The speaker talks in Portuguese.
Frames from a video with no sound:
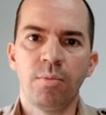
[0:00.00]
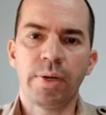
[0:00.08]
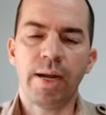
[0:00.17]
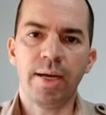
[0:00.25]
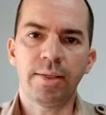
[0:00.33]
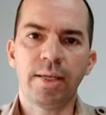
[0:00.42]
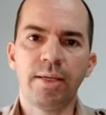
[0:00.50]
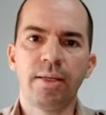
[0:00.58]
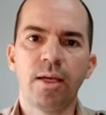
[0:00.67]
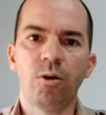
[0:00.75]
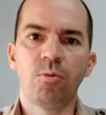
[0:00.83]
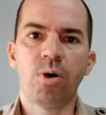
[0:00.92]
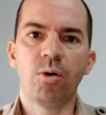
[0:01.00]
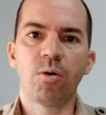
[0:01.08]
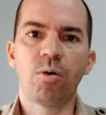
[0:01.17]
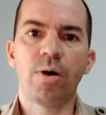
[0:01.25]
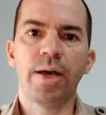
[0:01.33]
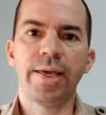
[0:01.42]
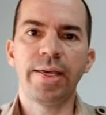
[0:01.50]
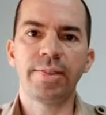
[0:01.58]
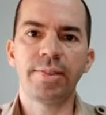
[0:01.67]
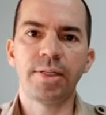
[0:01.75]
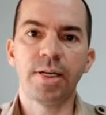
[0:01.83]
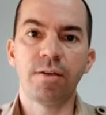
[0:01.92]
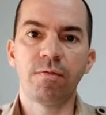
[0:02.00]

para atender uma ocorrência